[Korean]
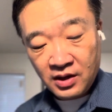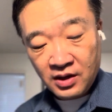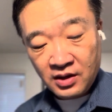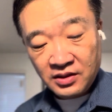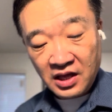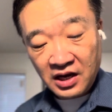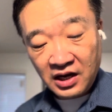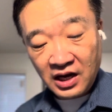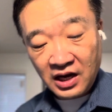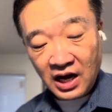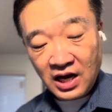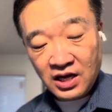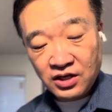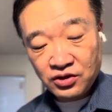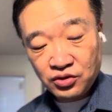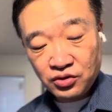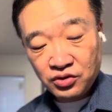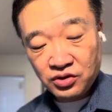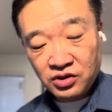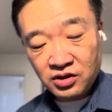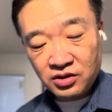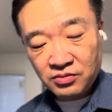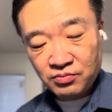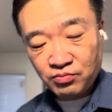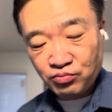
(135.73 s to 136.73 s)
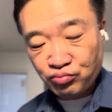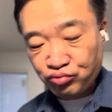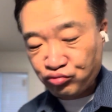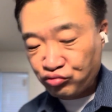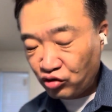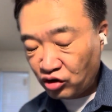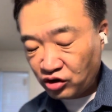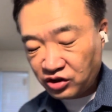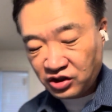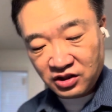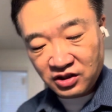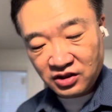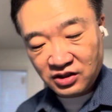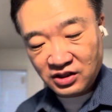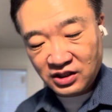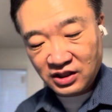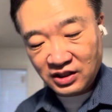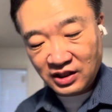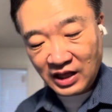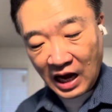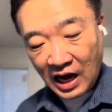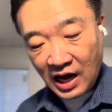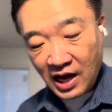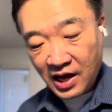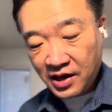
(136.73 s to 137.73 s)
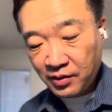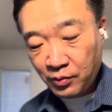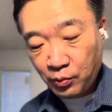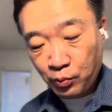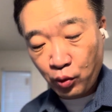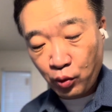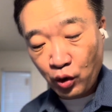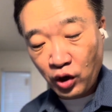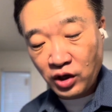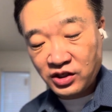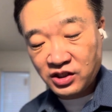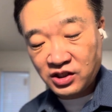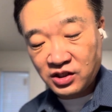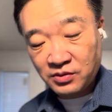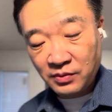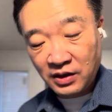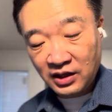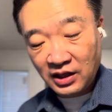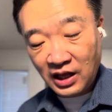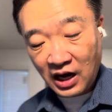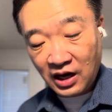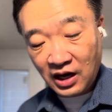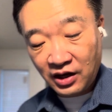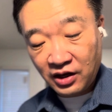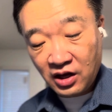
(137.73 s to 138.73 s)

내가 할 수 있는 일은 무엇이든지 다 해보았지만